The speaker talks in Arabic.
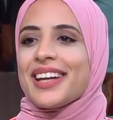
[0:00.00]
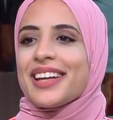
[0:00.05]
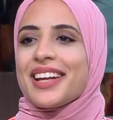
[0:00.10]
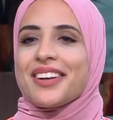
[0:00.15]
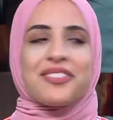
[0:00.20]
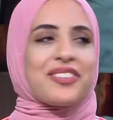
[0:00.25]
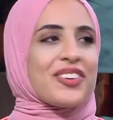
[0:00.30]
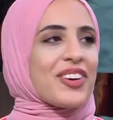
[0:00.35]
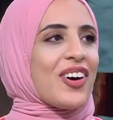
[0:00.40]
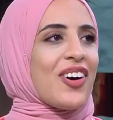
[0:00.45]
انا
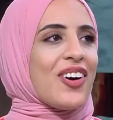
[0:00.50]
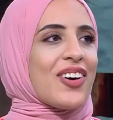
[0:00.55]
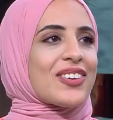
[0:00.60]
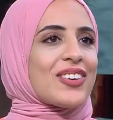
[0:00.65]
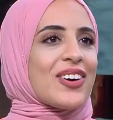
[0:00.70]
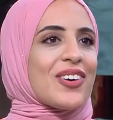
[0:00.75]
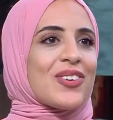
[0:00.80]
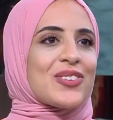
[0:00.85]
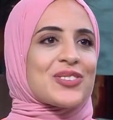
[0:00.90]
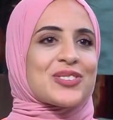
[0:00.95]
اللي
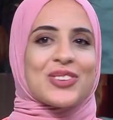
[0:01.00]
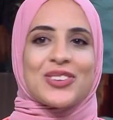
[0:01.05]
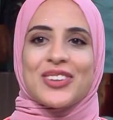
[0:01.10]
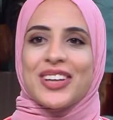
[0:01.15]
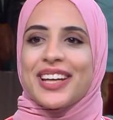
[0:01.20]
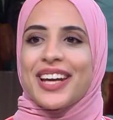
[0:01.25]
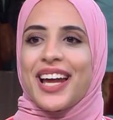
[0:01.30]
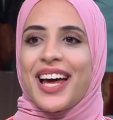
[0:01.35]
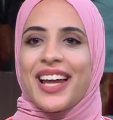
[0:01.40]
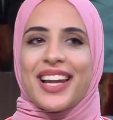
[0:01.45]
فرحانه
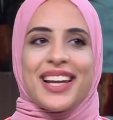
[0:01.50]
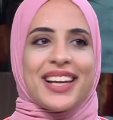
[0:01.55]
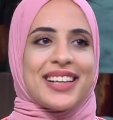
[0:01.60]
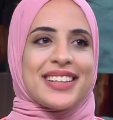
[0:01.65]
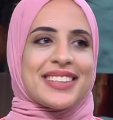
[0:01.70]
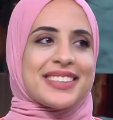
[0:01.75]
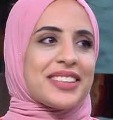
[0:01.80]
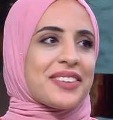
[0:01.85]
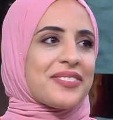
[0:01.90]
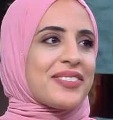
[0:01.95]
وشكرا على
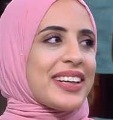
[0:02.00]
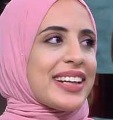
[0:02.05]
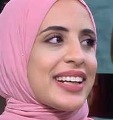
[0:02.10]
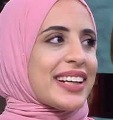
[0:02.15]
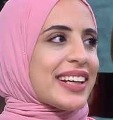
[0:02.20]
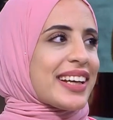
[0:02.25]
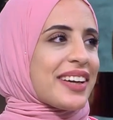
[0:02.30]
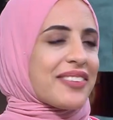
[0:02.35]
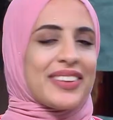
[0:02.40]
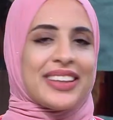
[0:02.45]
الاستقبال
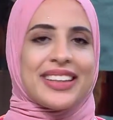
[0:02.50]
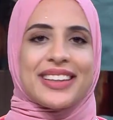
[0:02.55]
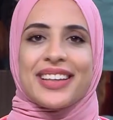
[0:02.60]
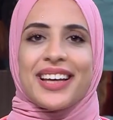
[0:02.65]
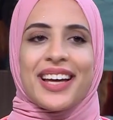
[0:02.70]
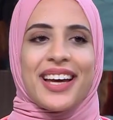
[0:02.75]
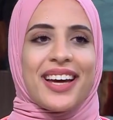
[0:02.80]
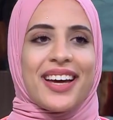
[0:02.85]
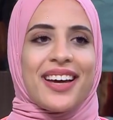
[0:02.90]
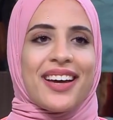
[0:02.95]
الجميل
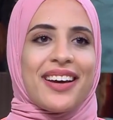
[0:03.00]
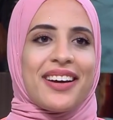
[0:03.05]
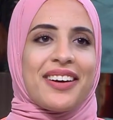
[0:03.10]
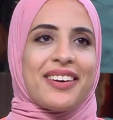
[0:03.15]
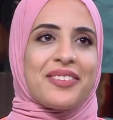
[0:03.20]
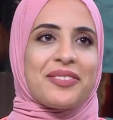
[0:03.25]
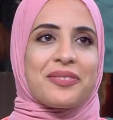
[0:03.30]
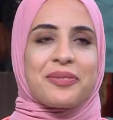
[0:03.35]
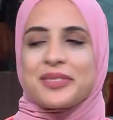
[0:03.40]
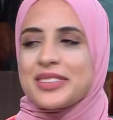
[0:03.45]
ده
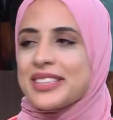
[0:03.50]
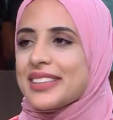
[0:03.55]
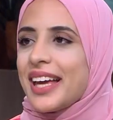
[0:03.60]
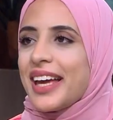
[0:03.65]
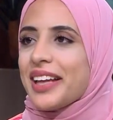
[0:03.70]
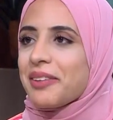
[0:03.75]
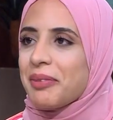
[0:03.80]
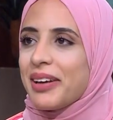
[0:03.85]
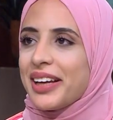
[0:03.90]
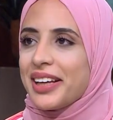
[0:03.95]
من
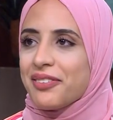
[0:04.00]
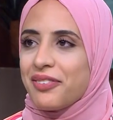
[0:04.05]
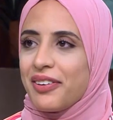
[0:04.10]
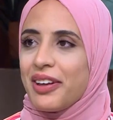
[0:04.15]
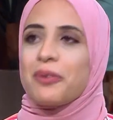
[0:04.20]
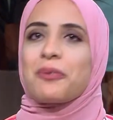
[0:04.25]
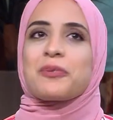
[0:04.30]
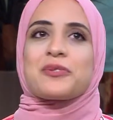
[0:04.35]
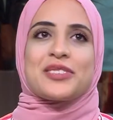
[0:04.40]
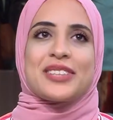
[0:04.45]
ساعه ما جيت
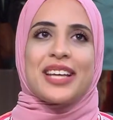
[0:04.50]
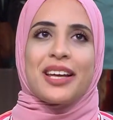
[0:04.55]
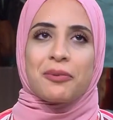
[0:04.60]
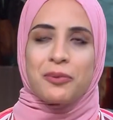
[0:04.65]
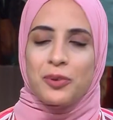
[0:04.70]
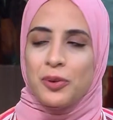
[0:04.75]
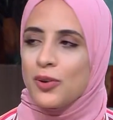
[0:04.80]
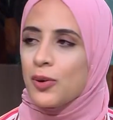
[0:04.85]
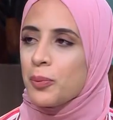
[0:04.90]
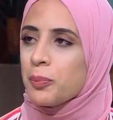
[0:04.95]
فعلا
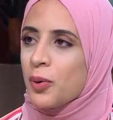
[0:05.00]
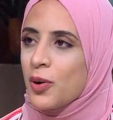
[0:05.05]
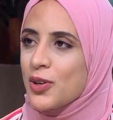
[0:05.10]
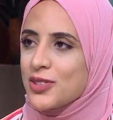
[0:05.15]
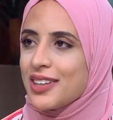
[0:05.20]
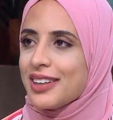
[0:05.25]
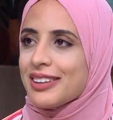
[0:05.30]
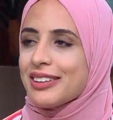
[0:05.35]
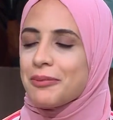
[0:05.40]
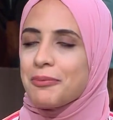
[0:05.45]
ومستعد ساعه ما
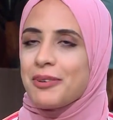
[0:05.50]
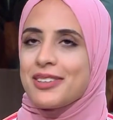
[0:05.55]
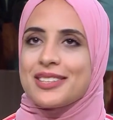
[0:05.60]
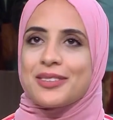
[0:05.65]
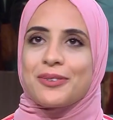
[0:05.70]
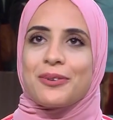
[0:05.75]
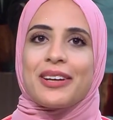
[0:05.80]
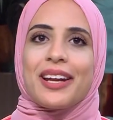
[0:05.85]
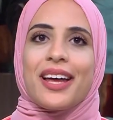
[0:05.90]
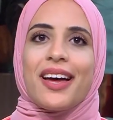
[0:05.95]
وصلت
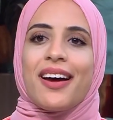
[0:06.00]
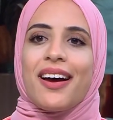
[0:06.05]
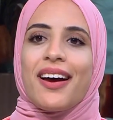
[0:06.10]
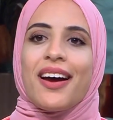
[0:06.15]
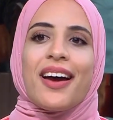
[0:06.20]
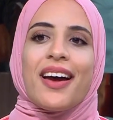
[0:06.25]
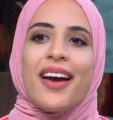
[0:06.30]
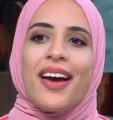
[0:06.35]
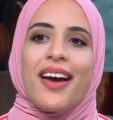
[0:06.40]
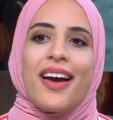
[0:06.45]
مصر وانا
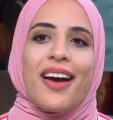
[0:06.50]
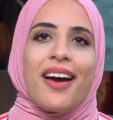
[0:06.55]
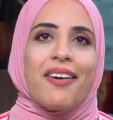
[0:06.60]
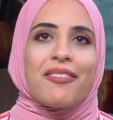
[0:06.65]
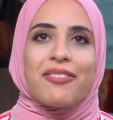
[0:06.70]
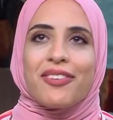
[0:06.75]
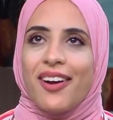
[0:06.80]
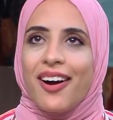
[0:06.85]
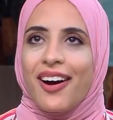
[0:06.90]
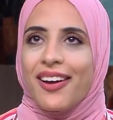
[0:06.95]

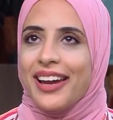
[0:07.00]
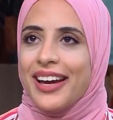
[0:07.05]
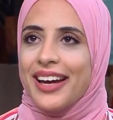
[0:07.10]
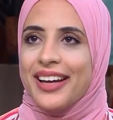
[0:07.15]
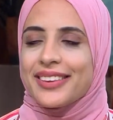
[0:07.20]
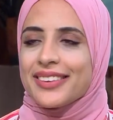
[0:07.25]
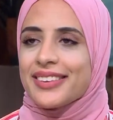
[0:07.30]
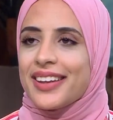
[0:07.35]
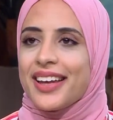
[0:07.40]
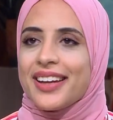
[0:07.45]
فرحانه
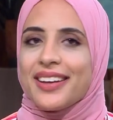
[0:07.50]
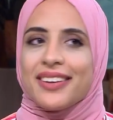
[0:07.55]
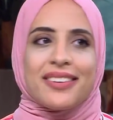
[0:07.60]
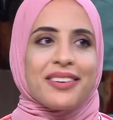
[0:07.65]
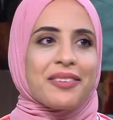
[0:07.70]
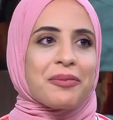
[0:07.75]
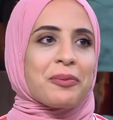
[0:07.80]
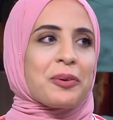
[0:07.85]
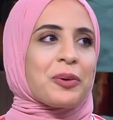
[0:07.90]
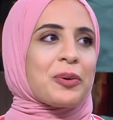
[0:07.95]
جدا
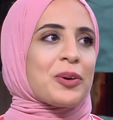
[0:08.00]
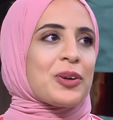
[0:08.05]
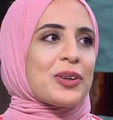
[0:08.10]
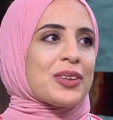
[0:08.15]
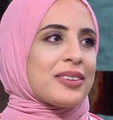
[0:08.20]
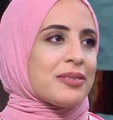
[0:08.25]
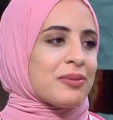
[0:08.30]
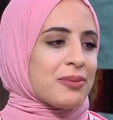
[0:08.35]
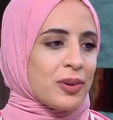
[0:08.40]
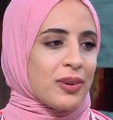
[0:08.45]

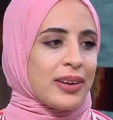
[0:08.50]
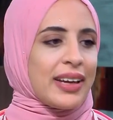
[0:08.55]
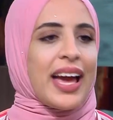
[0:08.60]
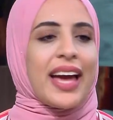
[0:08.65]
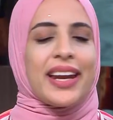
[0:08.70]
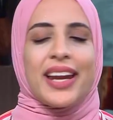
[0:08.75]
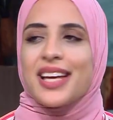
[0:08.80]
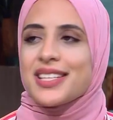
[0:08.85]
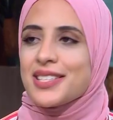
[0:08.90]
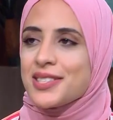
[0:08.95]
كر
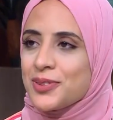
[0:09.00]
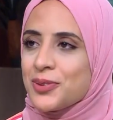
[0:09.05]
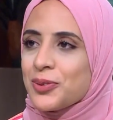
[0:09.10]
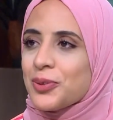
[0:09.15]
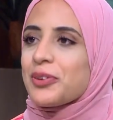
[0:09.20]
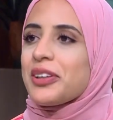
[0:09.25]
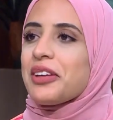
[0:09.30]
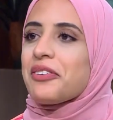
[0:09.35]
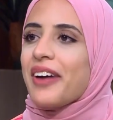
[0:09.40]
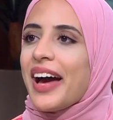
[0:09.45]
يعني
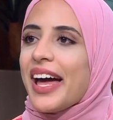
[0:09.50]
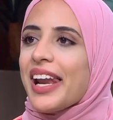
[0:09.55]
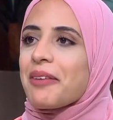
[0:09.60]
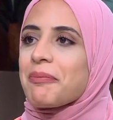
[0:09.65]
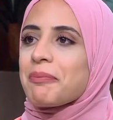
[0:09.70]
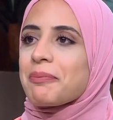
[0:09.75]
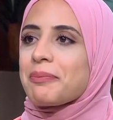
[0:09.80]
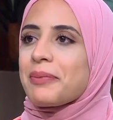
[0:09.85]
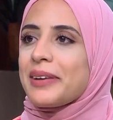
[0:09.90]
حسستوني فعلا